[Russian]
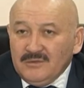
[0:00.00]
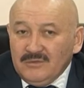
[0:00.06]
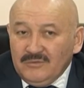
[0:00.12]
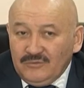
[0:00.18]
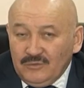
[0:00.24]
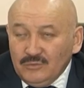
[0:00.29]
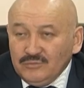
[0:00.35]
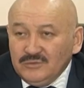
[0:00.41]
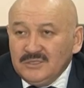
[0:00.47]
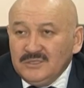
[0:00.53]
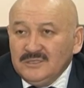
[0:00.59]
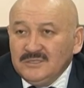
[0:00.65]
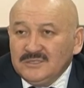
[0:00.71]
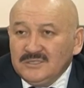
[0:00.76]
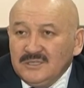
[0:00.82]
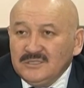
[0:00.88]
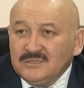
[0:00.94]
в том
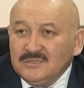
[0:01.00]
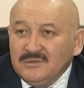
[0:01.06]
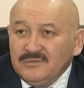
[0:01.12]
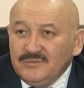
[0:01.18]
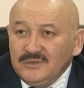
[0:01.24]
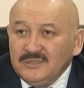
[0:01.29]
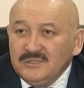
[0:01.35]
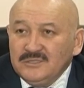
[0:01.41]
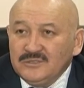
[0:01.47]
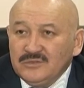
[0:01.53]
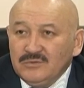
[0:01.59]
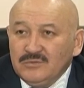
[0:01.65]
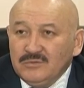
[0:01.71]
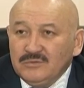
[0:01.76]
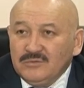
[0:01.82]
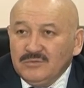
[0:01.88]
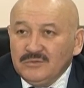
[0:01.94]
числе средствами физической
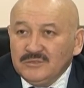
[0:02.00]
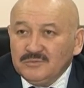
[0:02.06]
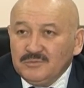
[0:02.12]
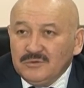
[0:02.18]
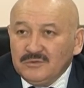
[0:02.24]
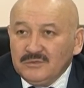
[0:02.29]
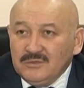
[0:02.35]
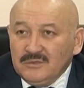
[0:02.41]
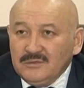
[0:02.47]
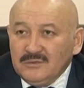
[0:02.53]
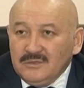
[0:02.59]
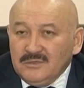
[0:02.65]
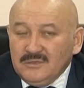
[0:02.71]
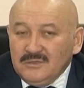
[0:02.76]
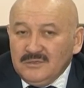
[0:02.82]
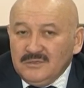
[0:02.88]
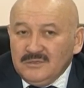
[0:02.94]
культуры и спорта.
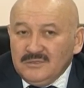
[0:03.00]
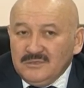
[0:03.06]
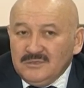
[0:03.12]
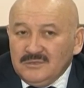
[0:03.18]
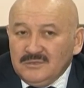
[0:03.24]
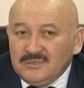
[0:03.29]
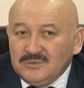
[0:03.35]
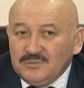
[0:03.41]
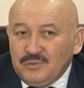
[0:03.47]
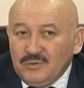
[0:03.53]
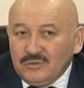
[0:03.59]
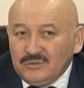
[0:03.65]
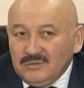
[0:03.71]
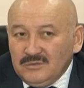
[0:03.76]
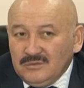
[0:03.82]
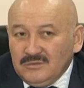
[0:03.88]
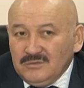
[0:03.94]

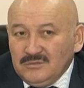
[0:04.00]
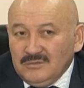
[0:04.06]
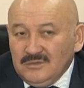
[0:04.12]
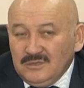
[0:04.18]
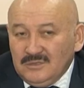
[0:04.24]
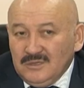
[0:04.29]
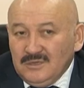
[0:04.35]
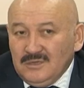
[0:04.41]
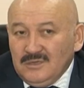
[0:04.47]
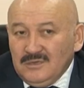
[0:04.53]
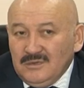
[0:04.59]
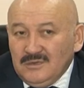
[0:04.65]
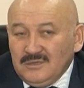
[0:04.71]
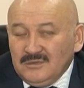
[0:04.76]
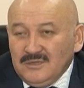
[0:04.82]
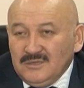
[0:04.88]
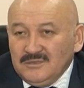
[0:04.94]
Спорт –
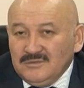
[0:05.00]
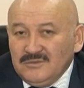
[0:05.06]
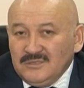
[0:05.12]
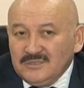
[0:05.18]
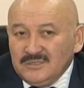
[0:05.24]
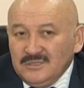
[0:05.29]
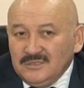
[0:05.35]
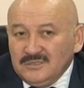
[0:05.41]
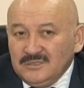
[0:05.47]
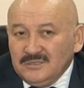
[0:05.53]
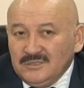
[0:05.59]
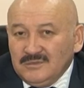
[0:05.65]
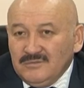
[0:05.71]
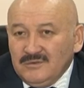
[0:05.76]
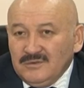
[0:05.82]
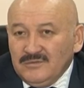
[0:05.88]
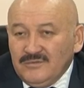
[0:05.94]
это одна из важнейших
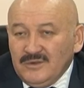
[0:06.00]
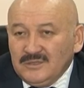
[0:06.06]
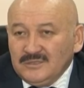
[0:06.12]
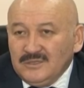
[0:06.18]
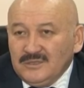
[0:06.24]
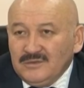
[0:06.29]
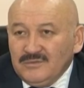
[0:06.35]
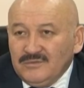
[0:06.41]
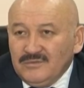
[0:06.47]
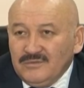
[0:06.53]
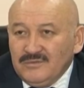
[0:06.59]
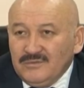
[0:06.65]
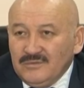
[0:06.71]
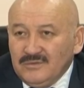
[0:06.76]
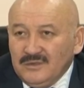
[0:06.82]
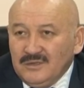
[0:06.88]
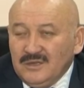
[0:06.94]
э, факторов
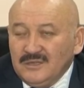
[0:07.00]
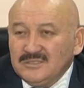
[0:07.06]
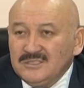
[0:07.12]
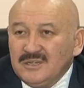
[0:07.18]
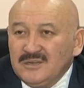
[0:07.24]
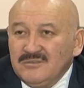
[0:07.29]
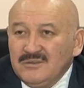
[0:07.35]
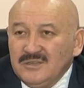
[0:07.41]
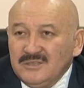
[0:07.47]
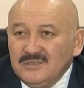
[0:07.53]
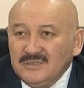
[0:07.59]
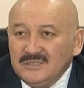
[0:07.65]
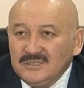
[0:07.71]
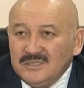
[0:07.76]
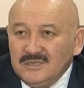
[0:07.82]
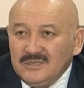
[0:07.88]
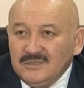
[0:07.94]
э, оздоровления
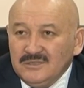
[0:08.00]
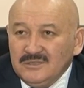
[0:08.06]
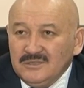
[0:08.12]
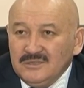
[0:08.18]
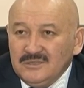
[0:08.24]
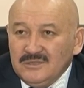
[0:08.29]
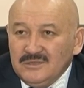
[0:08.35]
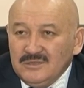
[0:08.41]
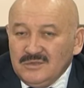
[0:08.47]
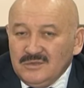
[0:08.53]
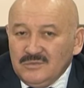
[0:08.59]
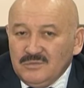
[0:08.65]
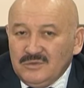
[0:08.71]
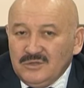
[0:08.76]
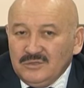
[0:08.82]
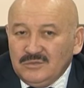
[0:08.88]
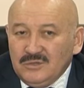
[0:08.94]
населения.
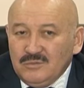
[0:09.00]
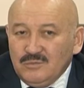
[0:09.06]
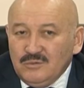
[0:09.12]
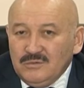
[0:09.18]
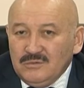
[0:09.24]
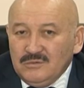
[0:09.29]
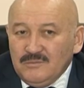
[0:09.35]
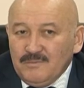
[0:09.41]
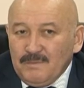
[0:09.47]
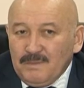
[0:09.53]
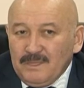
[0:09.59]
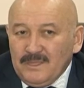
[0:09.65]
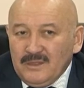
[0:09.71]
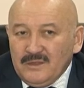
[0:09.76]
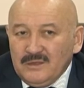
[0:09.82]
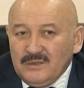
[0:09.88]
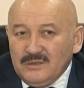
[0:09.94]
Поэтому
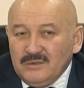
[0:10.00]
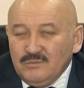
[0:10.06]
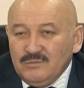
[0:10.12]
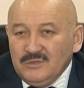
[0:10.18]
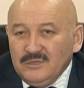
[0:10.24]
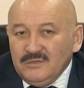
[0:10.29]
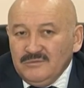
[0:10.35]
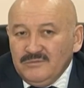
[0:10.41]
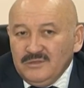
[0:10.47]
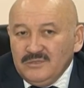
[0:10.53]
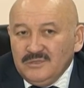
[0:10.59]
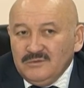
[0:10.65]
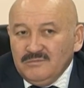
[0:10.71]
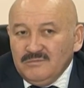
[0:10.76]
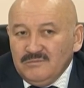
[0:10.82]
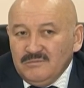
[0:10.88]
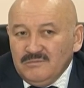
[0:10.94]
мы
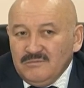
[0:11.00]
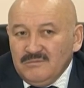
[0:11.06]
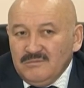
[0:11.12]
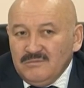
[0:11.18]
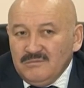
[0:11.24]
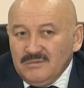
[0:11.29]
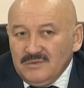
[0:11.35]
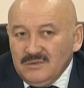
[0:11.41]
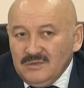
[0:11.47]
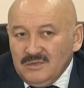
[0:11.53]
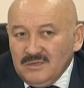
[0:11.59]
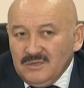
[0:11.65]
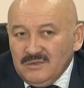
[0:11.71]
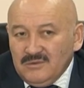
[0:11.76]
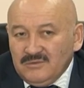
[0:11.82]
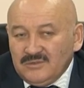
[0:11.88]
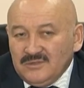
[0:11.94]
видим
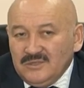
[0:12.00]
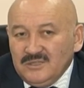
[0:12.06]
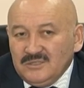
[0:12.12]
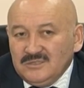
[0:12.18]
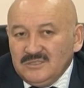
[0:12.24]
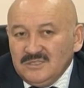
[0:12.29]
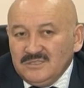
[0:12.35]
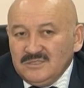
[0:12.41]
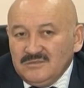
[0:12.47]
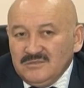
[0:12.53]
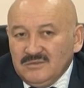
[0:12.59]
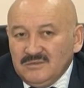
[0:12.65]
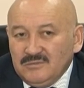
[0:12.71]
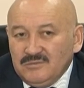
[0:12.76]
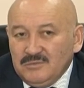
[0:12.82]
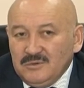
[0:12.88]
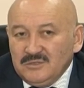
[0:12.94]
в своих
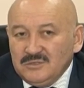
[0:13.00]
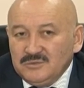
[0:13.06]
действиях по